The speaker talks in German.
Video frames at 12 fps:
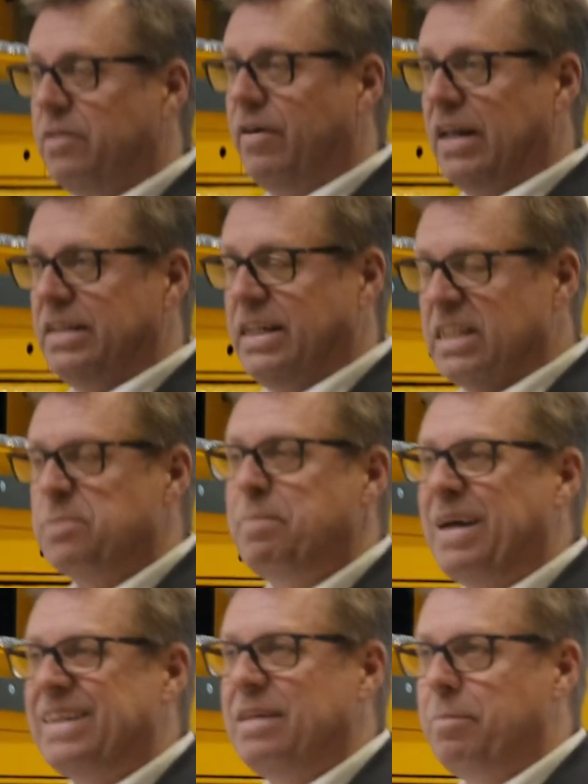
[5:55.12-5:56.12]

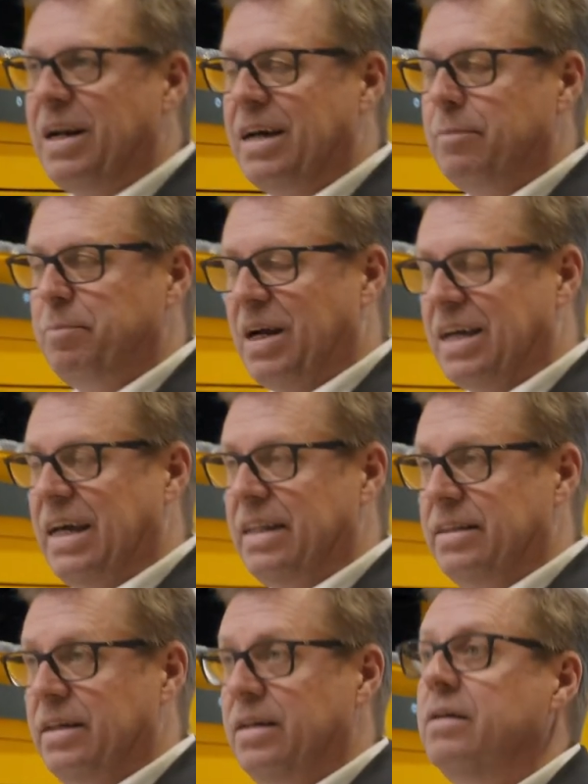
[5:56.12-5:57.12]

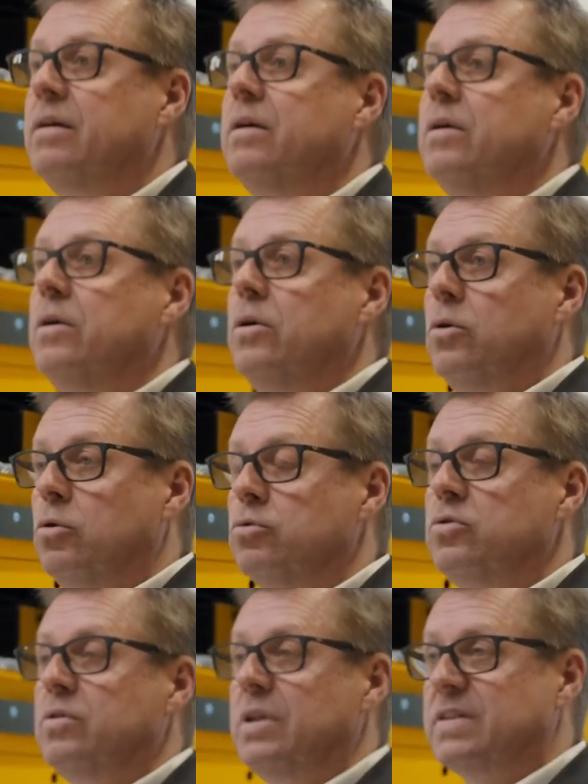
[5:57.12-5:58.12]
Qualitätsplakette
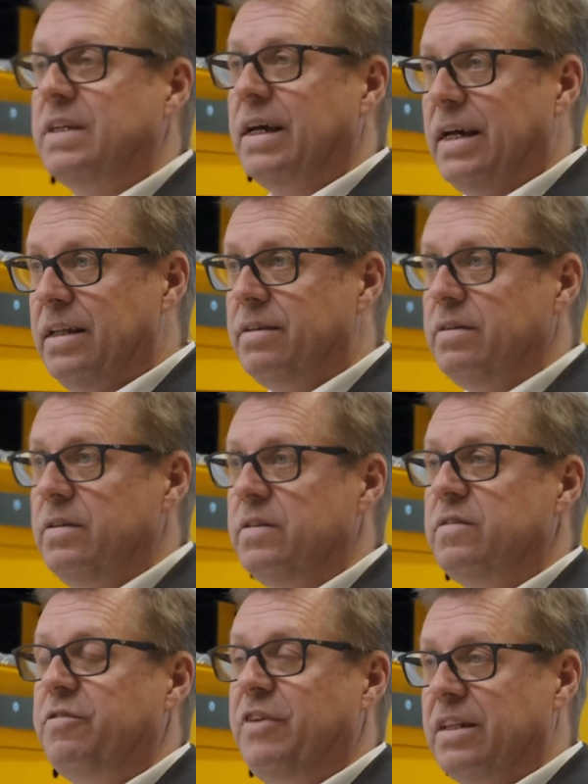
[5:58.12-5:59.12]
und das Gerät
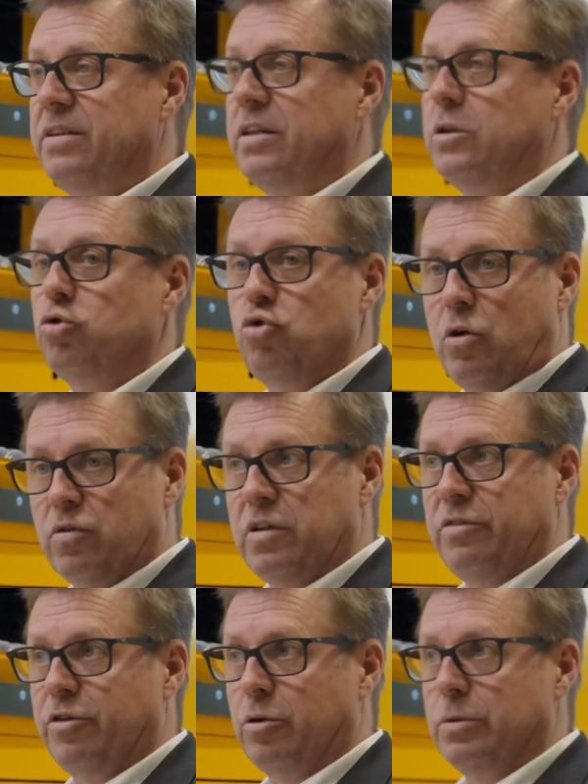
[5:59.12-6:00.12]
ist fertig zur
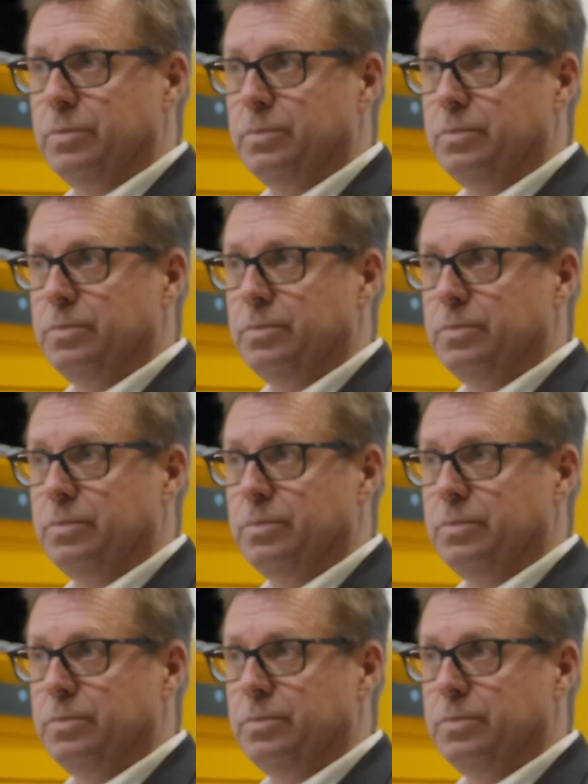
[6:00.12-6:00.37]
Auslieferung.